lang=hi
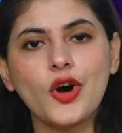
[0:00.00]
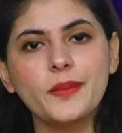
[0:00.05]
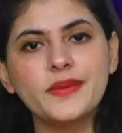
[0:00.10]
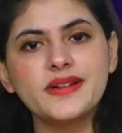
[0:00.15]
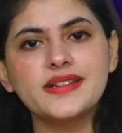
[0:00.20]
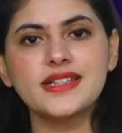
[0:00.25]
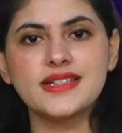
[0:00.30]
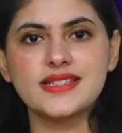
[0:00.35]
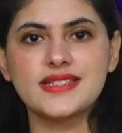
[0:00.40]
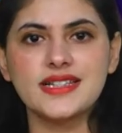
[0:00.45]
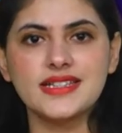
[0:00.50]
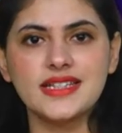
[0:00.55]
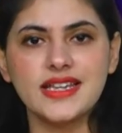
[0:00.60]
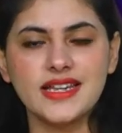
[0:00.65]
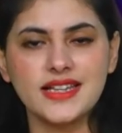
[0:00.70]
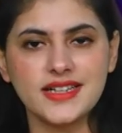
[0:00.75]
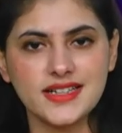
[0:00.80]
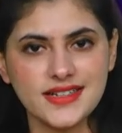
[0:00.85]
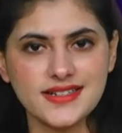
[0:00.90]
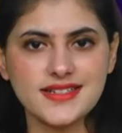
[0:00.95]
कमेंट के
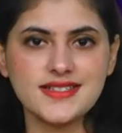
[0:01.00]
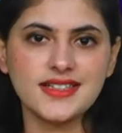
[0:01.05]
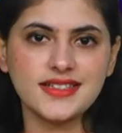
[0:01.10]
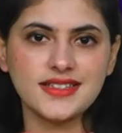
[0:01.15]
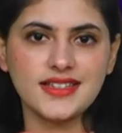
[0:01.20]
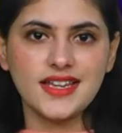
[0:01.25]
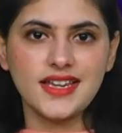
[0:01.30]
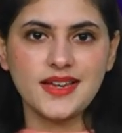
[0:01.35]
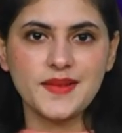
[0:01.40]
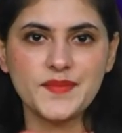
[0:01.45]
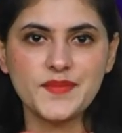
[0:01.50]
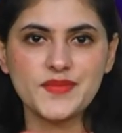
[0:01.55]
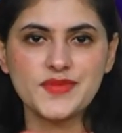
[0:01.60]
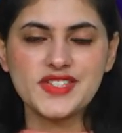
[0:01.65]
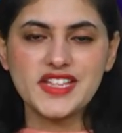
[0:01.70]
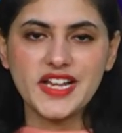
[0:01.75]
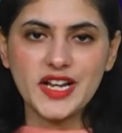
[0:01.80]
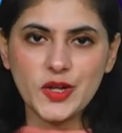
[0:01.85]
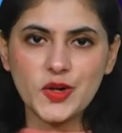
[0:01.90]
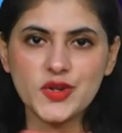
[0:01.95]
जरिए कर सकते हैं
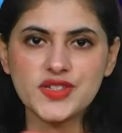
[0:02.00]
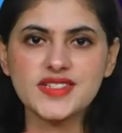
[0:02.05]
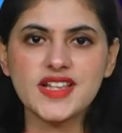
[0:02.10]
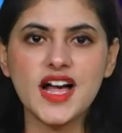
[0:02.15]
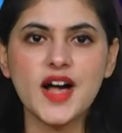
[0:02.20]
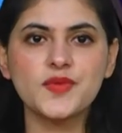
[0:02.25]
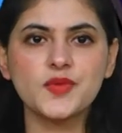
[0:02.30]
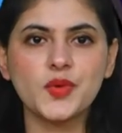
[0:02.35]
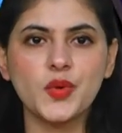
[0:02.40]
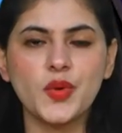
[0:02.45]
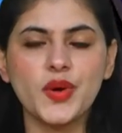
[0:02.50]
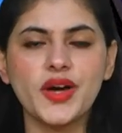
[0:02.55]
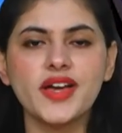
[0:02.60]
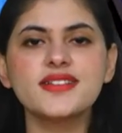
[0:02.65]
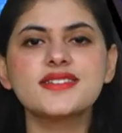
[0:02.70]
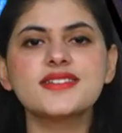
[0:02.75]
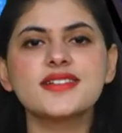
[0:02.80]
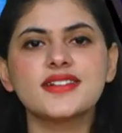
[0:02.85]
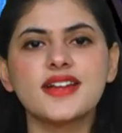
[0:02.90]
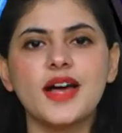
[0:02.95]
डेली और साहब को
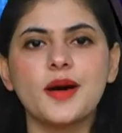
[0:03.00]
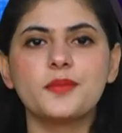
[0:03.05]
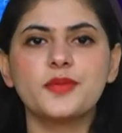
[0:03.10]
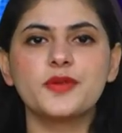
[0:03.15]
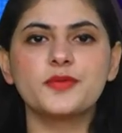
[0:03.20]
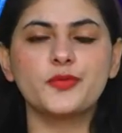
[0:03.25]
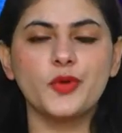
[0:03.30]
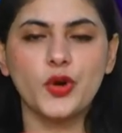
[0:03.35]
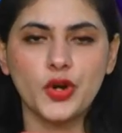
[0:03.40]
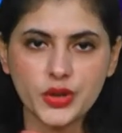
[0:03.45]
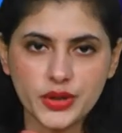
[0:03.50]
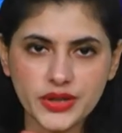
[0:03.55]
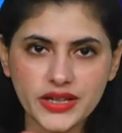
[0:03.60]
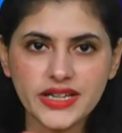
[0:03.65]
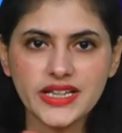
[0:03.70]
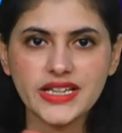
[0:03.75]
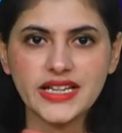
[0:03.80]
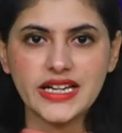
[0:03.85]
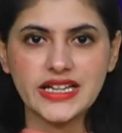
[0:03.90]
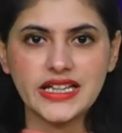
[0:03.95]
इंस्टाग्राम पर फॉलो
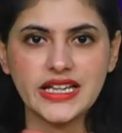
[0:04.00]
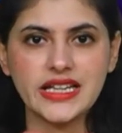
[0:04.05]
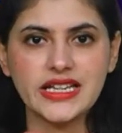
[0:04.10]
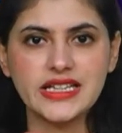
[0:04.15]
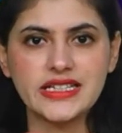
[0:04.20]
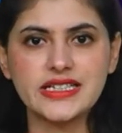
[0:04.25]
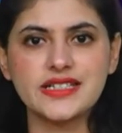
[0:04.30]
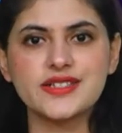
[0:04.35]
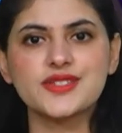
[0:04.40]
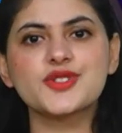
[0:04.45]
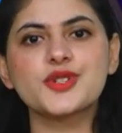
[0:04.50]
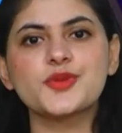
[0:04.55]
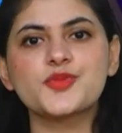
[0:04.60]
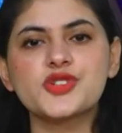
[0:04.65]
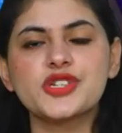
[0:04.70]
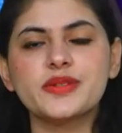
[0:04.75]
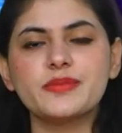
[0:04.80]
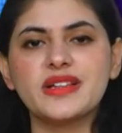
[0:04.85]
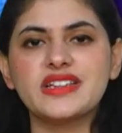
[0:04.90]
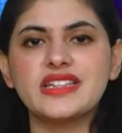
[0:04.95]
करने के लिए
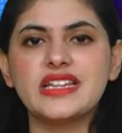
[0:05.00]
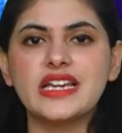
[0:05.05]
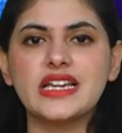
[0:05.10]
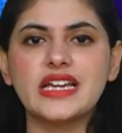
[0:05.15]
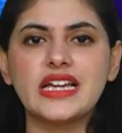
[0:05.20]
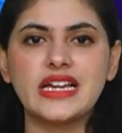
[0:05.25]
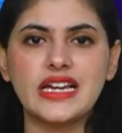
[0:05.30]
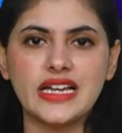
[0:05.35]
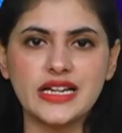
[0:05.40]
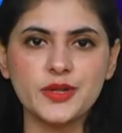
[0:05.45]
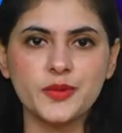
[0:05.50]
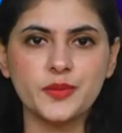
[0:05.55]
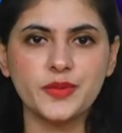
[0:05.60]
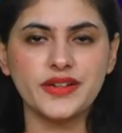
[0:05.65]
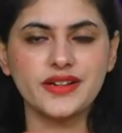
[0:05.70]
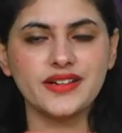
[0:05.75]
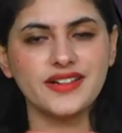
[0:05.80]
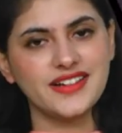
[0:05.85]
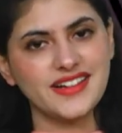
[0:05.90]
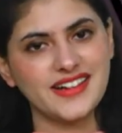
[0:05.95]
डिस्क्रिप्शन में दिए गए लिंक
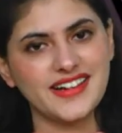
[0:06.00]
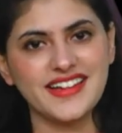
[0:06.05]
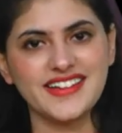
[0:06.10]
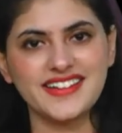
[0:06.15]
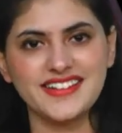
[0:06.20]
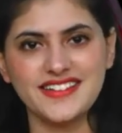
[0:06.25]
पर क्लिक